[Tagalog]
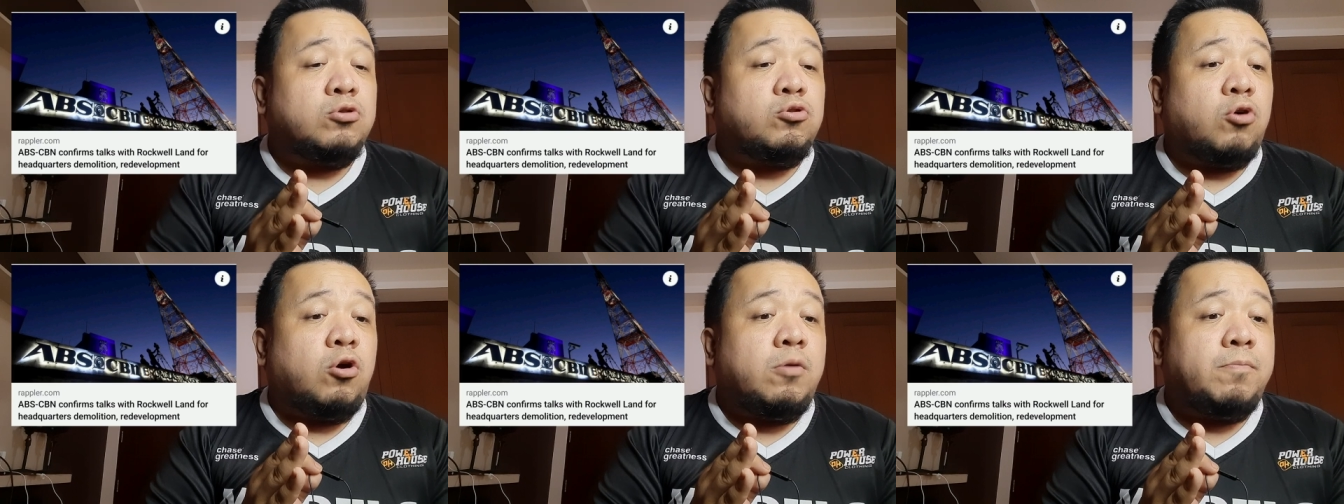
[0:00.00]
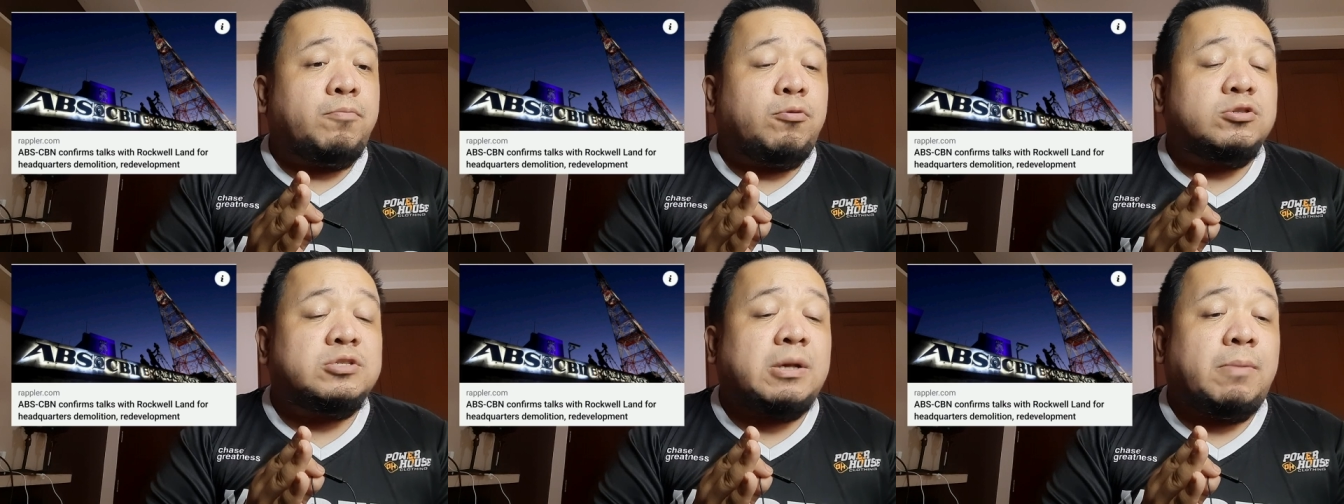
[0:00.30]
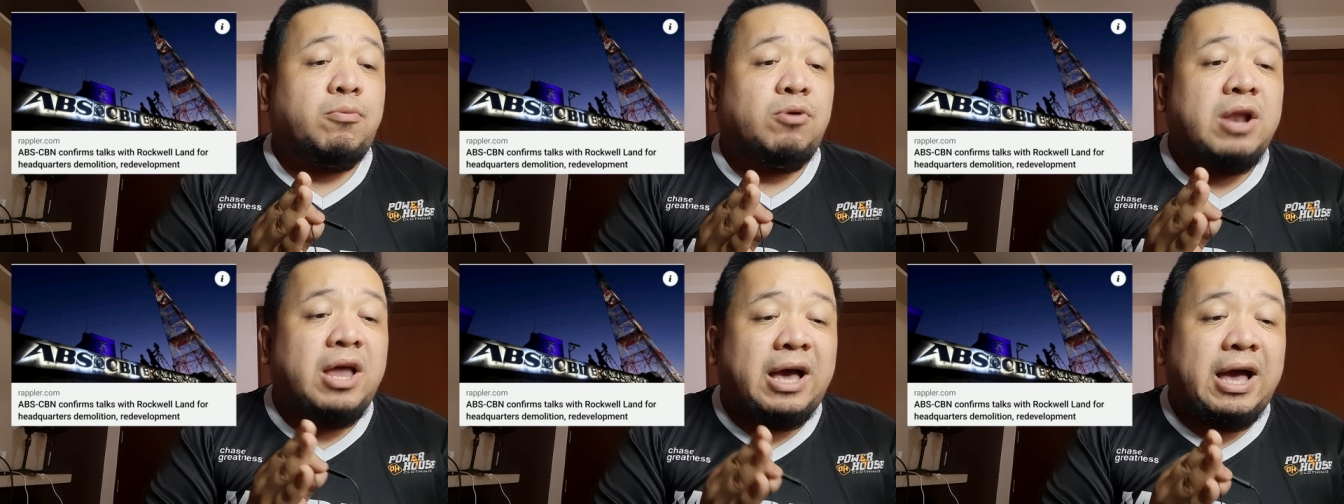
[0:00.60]
doon po
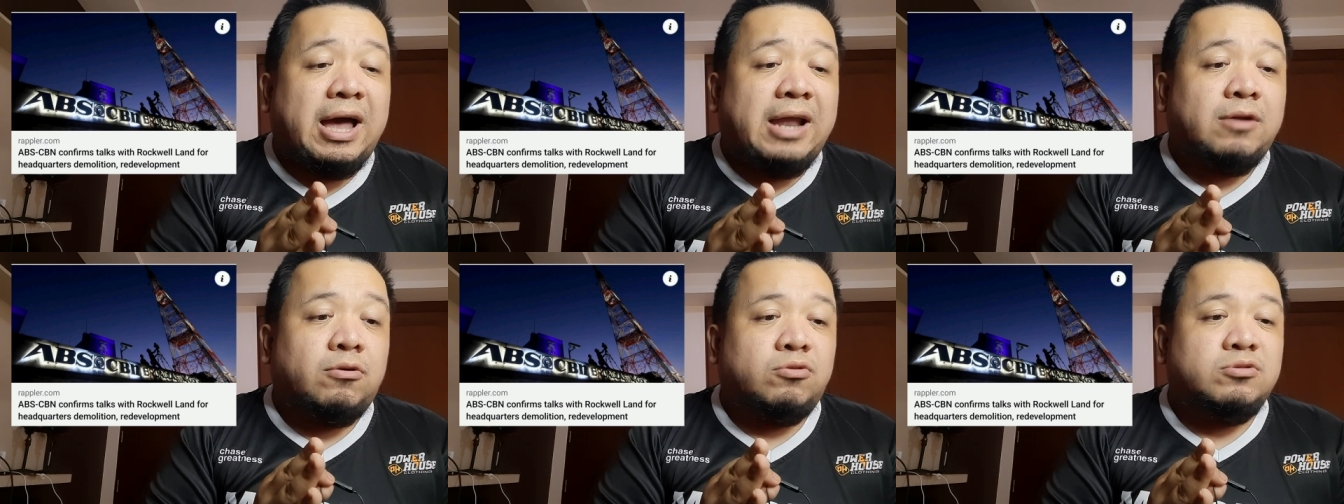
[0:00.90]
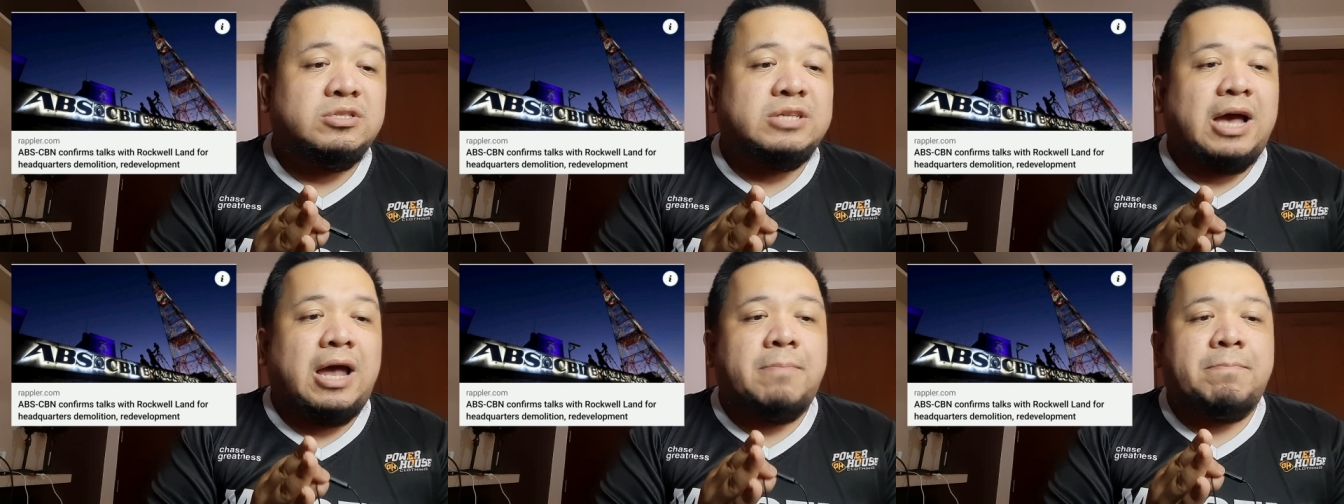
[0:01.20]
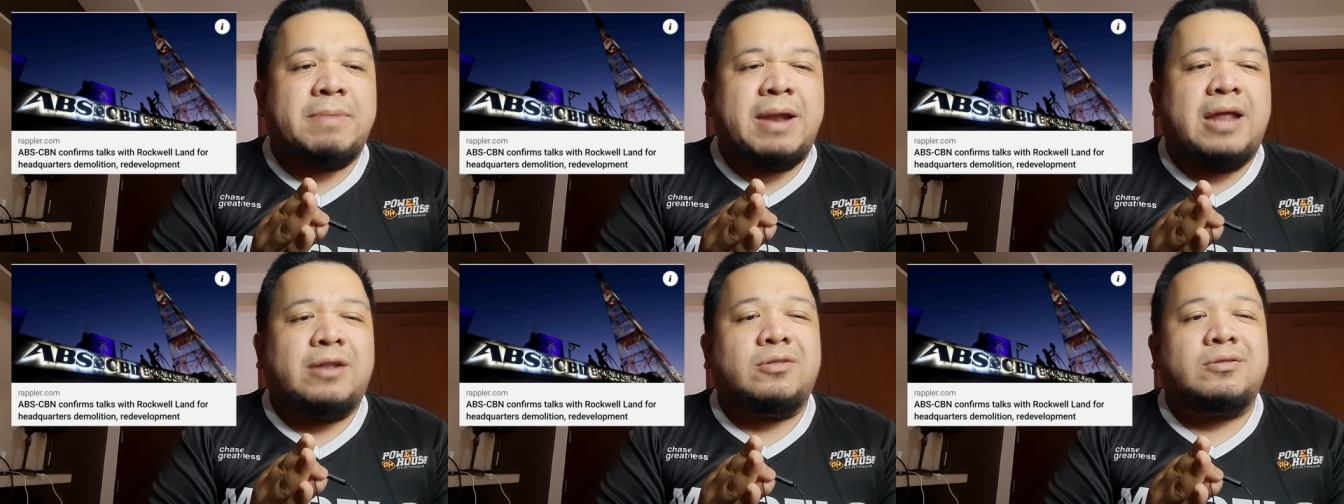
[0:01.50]
sa Bulacan kung saan
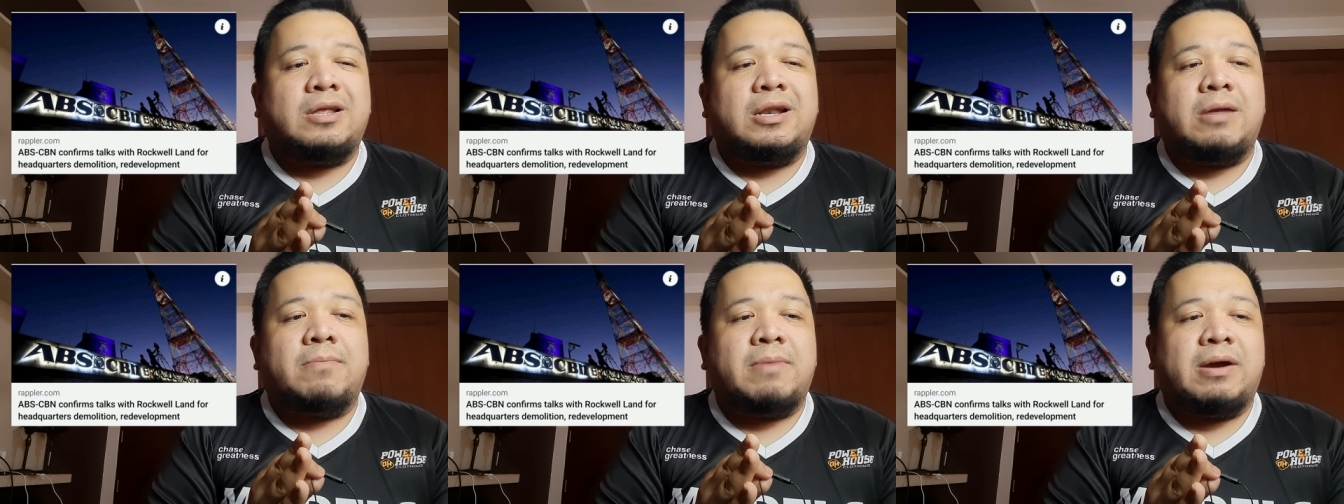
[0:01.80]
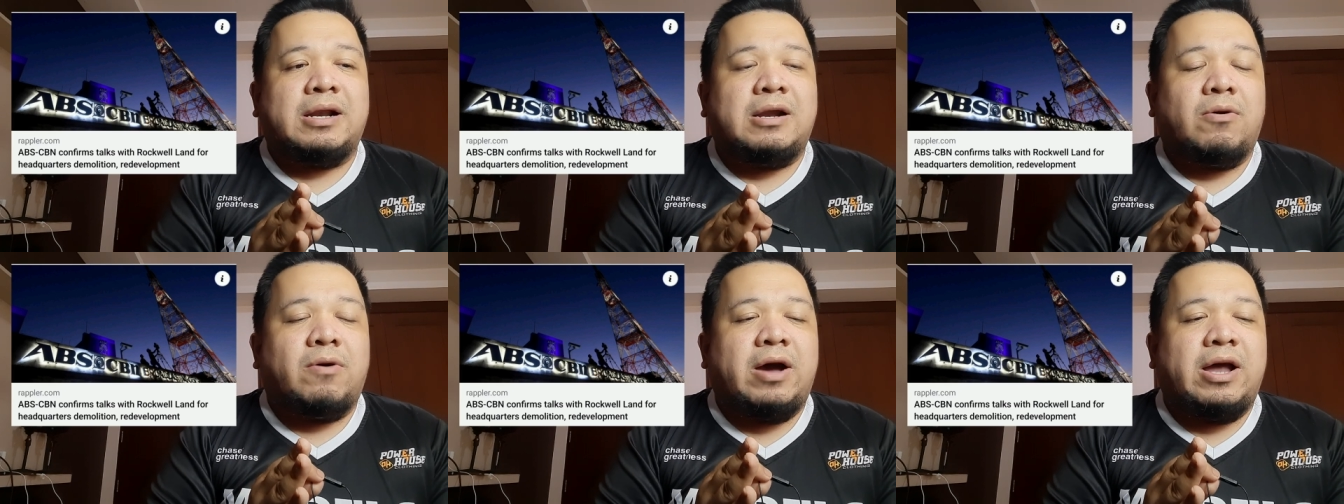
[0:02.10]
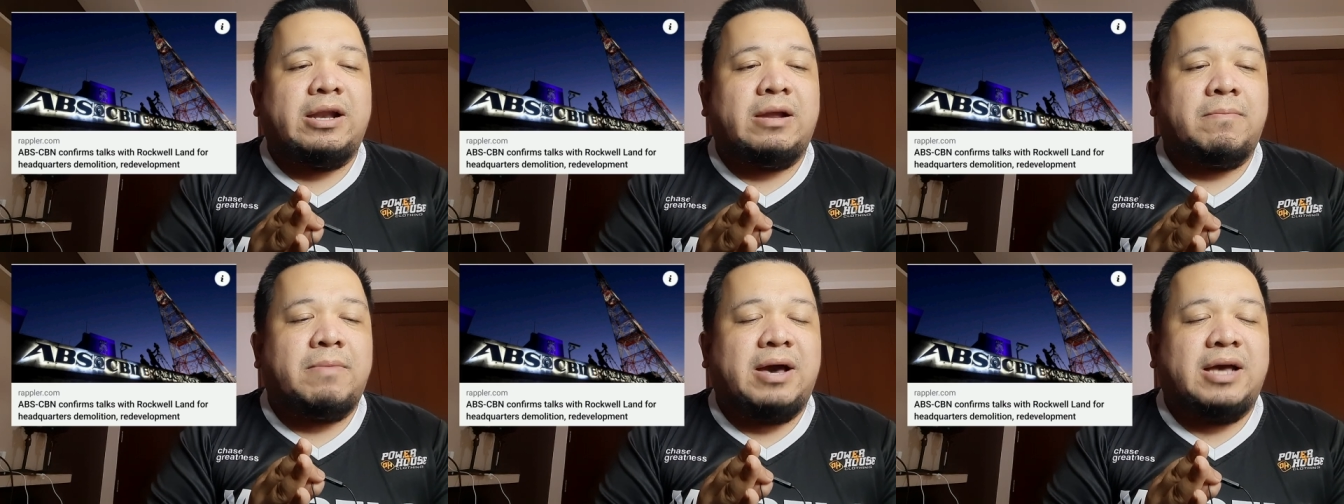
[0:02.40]
plano nila maglawa
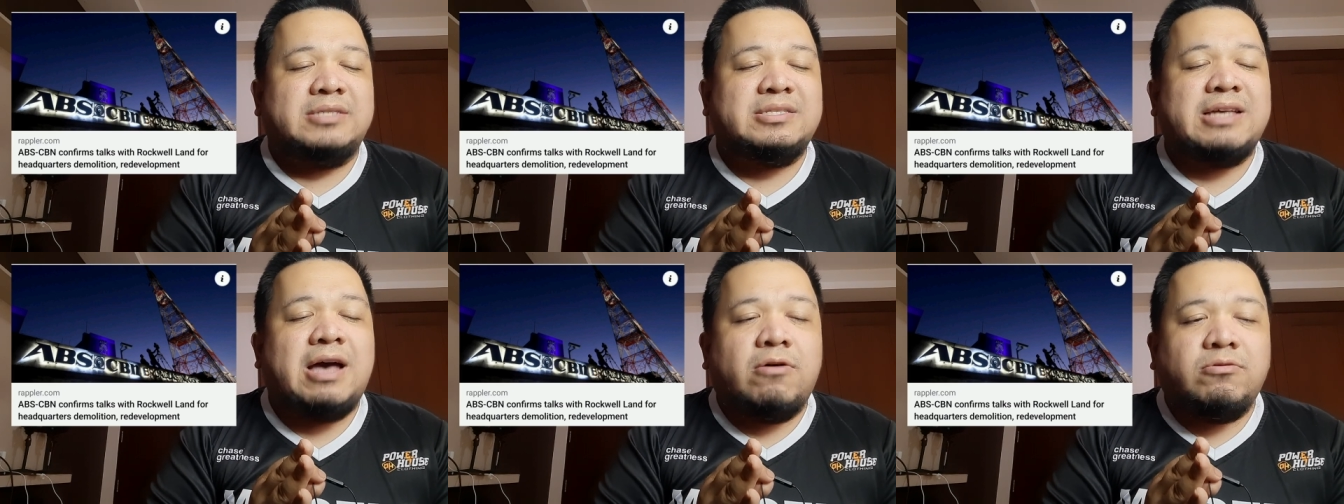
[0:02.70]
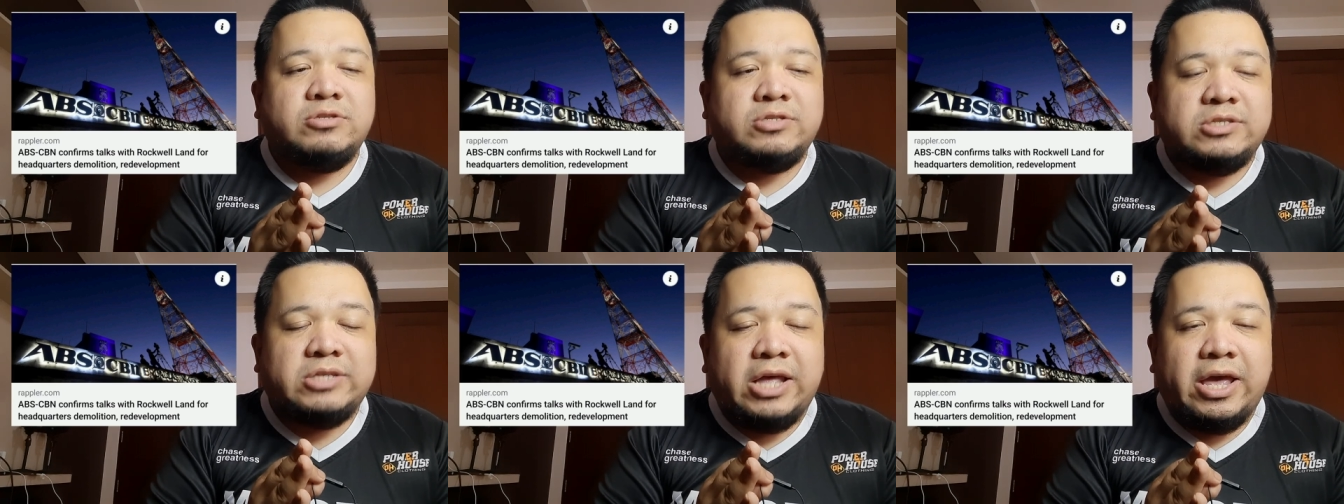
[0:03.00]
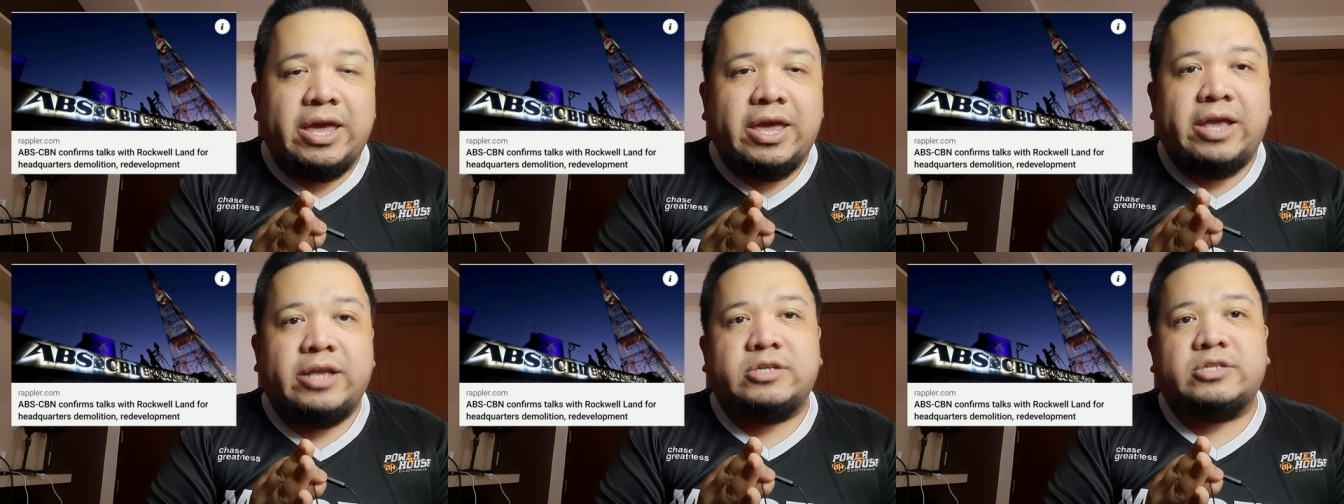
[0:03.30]
ng mga
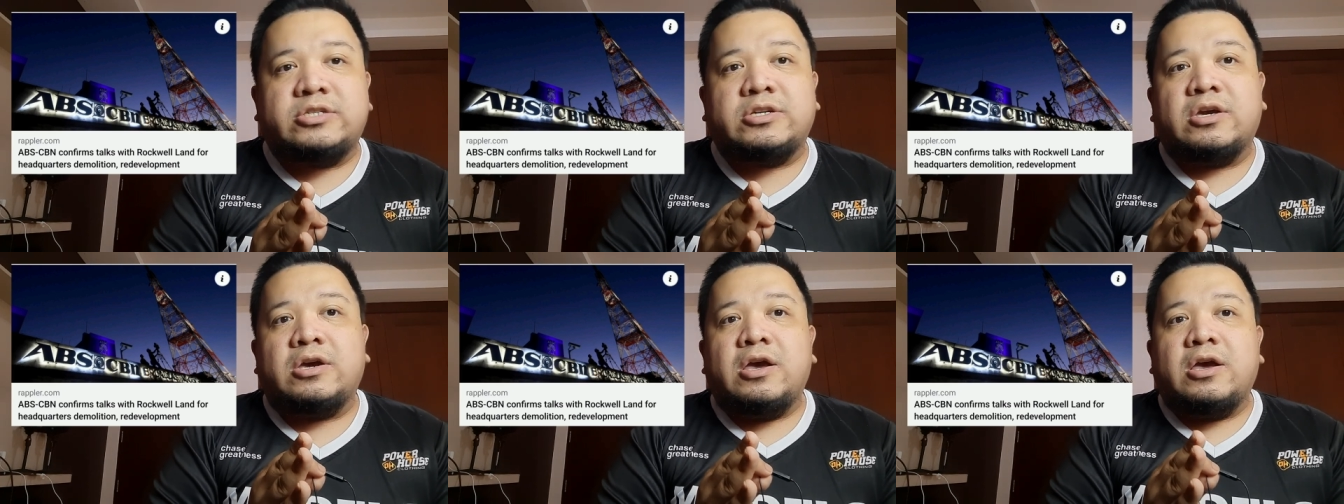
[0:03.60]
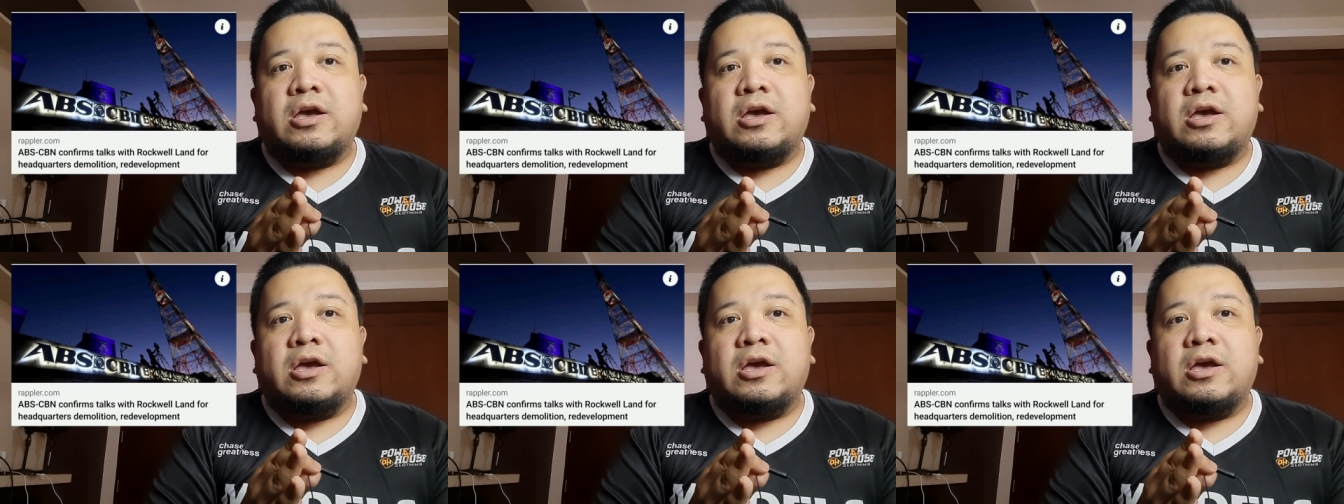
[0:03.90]
soundstage,